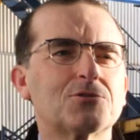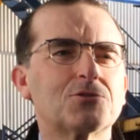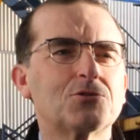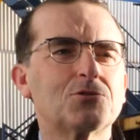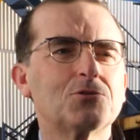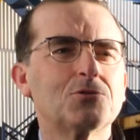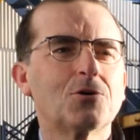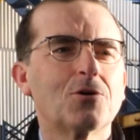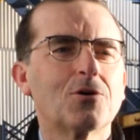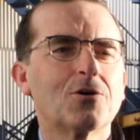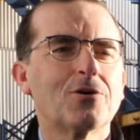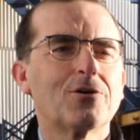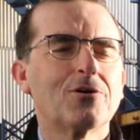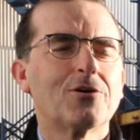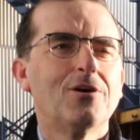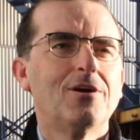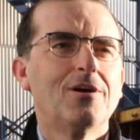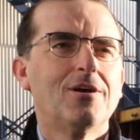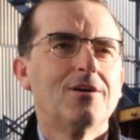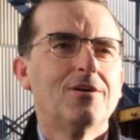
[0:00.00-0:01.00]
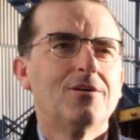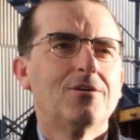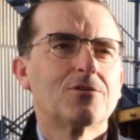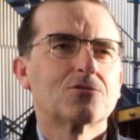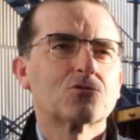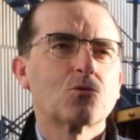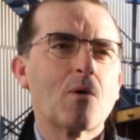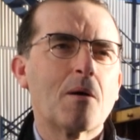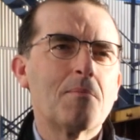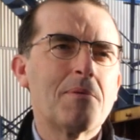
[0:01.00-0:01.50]
ce jour
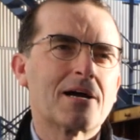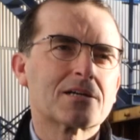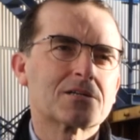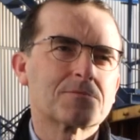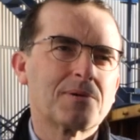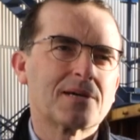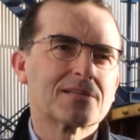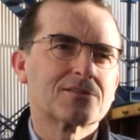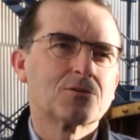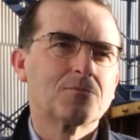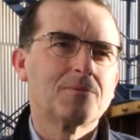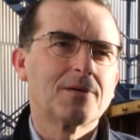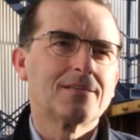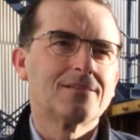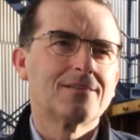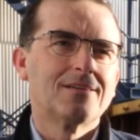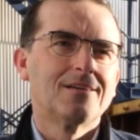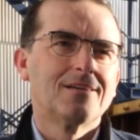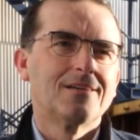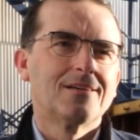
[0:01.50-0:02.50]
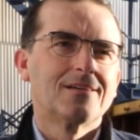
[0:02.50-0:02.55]
trois barges par semaine